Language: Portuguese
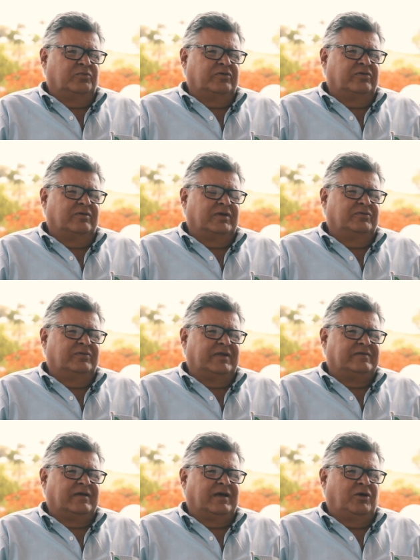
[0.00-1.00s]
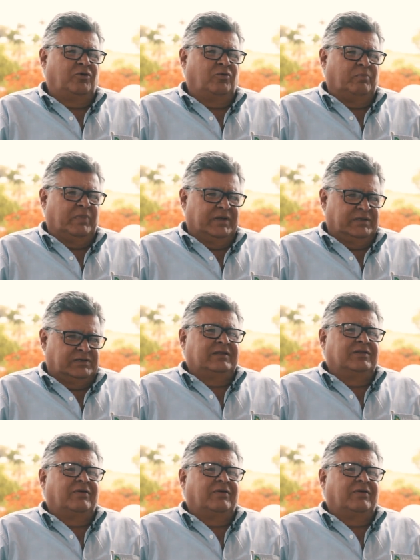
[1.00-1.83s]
Por ser uma doença galopante,